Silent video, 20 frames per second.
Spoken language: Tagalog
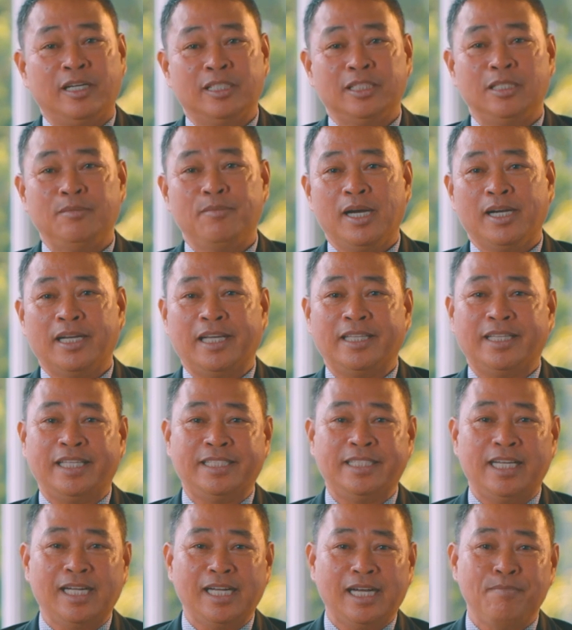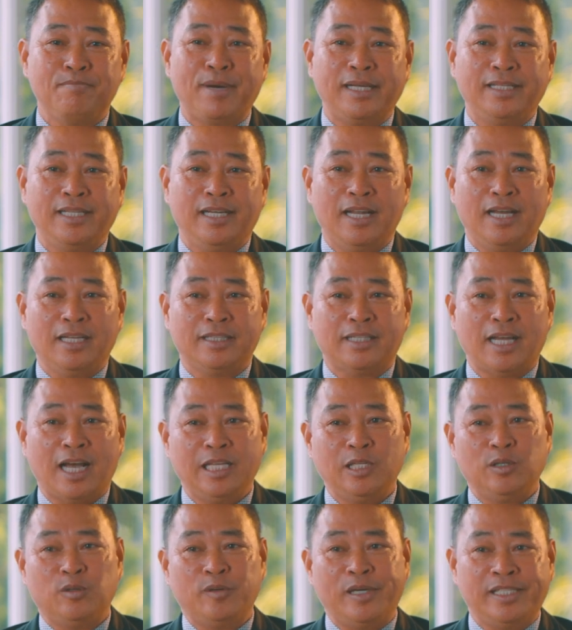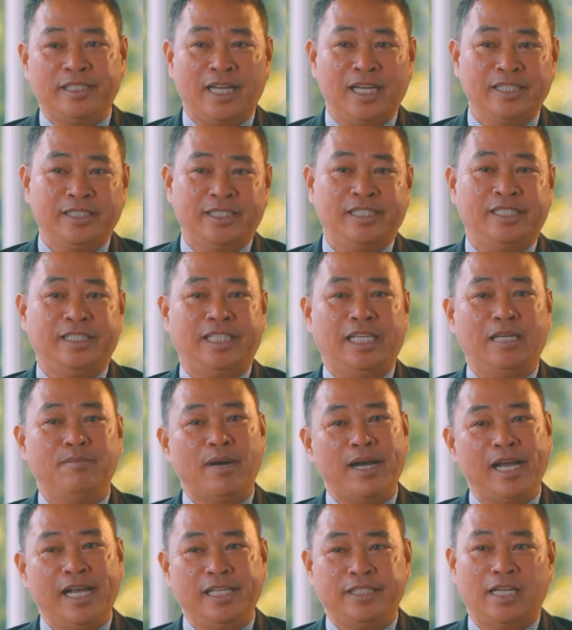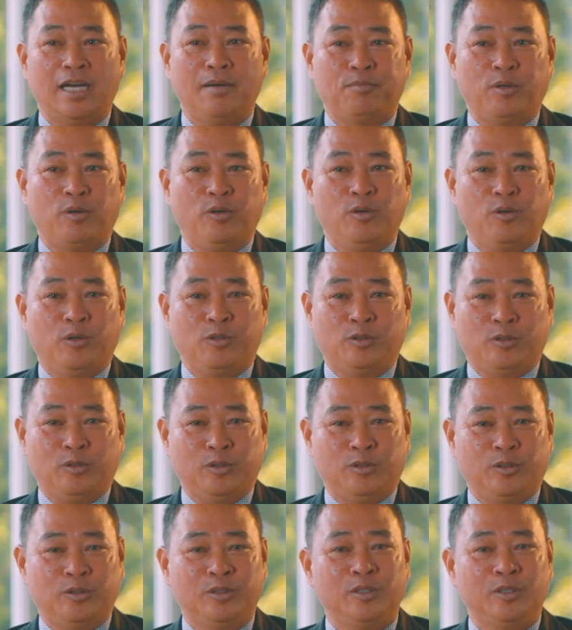Kasi bakit? Isang company lang tayo, isang sistema, isang produkto.